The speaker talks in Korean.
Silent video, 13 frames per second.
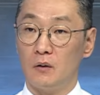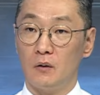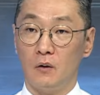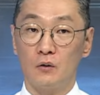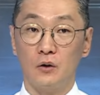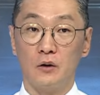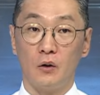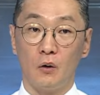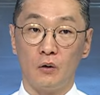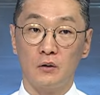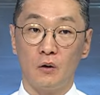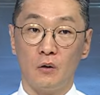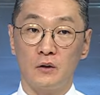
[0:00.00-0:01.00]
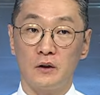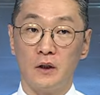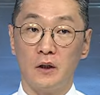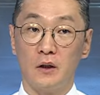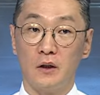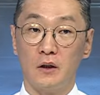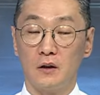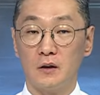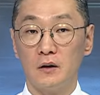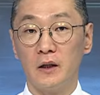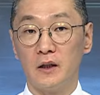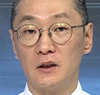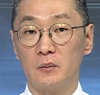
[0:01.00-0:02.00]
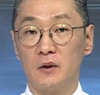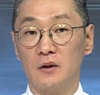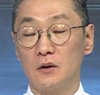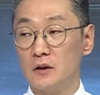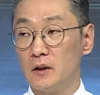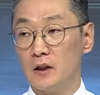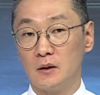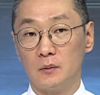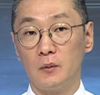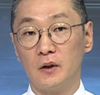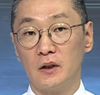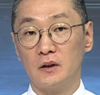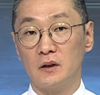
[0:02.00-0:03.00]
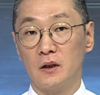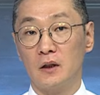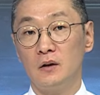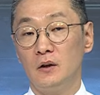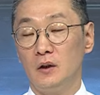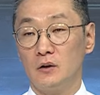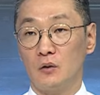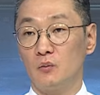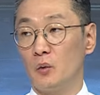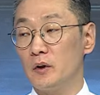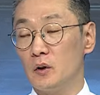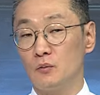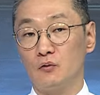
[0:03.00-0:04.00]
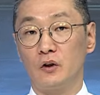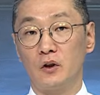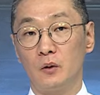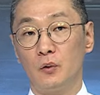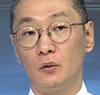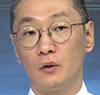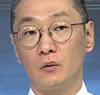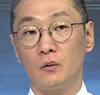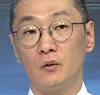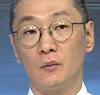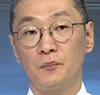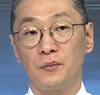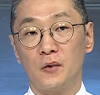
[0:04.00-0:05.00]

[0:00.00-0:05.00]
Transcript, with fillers: 언제, 언, 언제 끝나겠지만 그 끝나는 시점까지가 저는 모멘텀 구간이라고 보고 있고